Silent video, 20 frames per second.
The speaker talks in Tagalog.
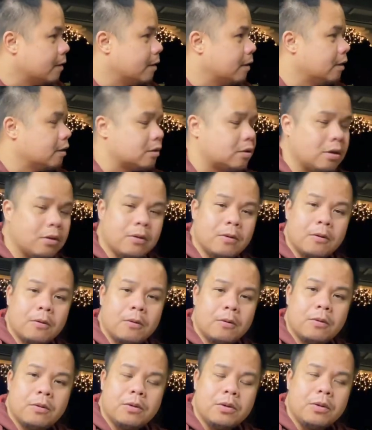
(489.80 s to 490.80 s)

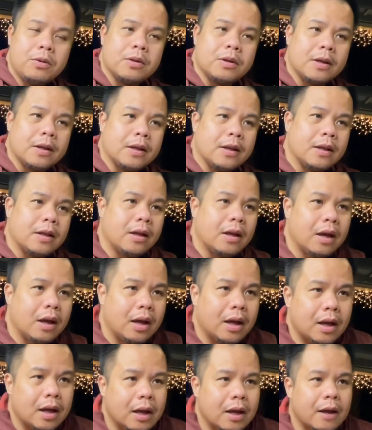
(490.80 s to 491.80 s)
So yun. Ah
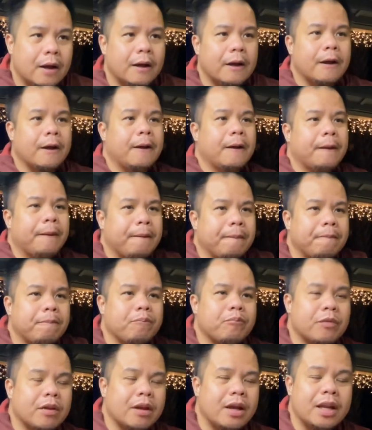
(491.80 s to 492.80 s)
uh,
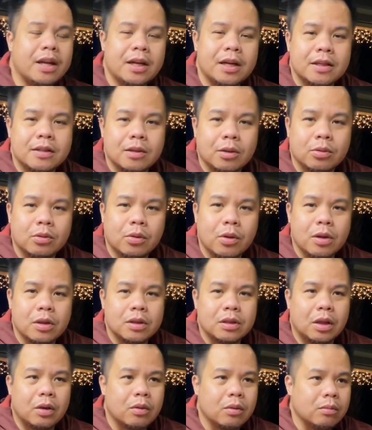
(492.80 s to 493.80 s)
sana nasagot ko
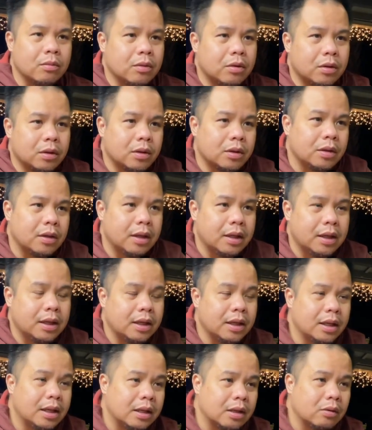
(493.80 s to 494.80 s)
yung tanong mo.
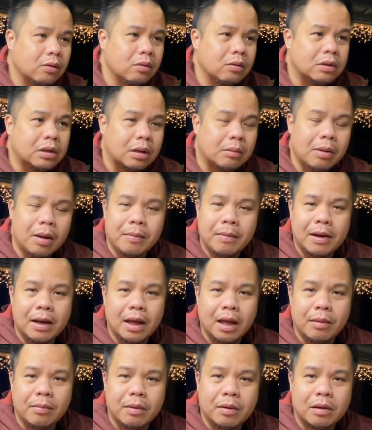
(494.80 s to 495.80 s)
And kung
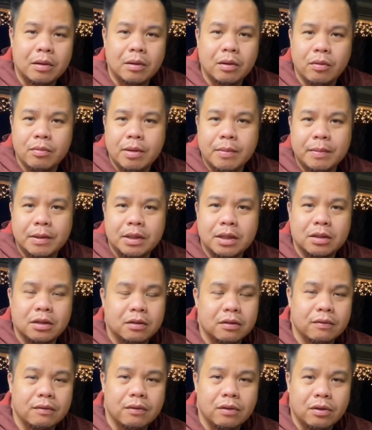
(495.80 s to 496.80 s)
nagbabalak ka man lumipat dito
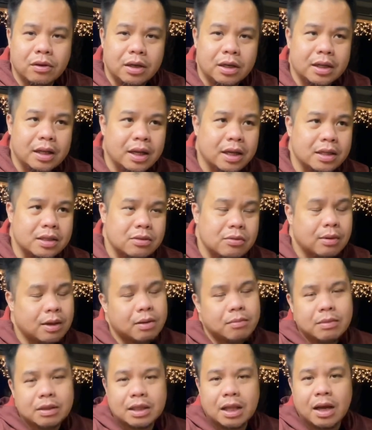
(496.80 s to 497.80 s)
sa Florida is huwag
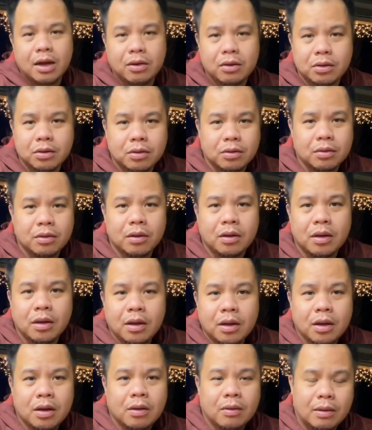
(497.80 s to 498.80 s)
kang matakot.
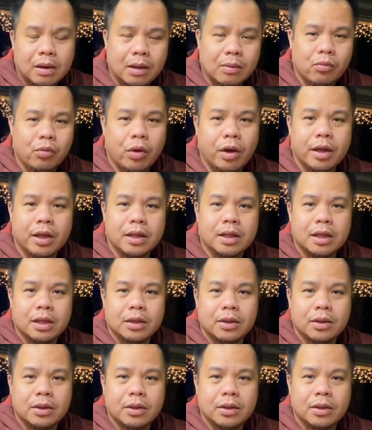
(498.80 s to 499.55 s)
Walang buhaya dito.